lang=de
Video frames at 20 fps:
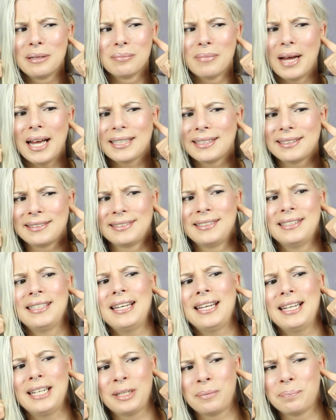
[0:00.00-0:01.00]
mach das
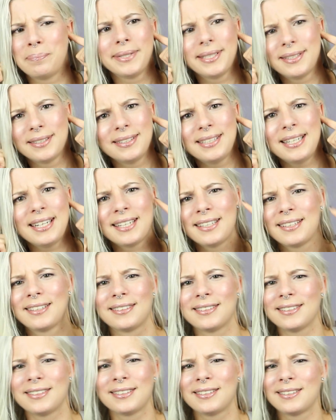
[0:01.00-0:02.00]
nicht, bitte nicht,
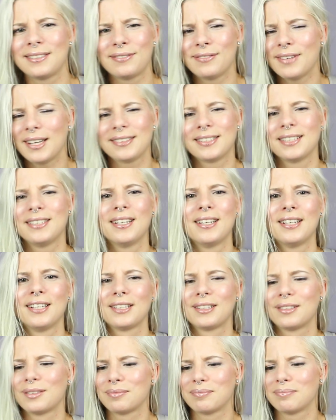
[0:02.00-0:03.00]
das ist, ich weiß ich
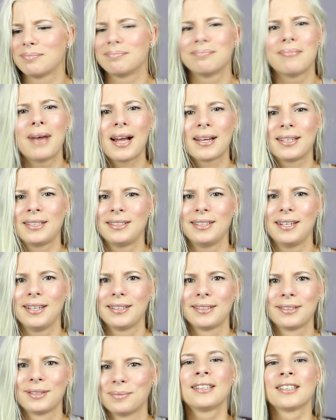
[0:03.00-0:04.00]
nicht, mag ich
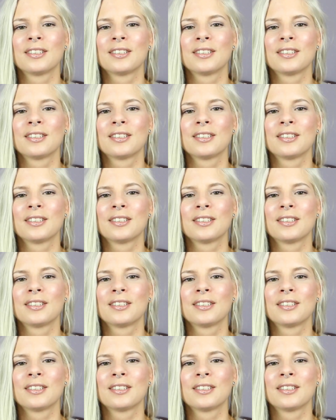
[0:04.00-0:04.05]
nicht.